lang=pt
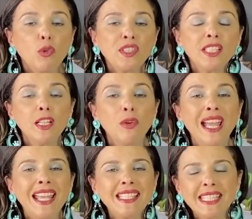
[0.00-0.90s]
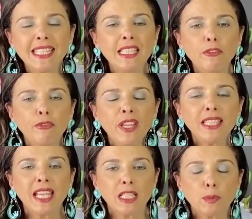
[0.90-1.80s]
ou se não,
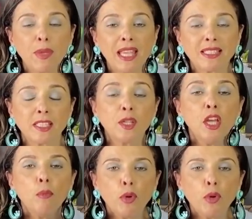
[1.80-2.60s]
resignifique as peças,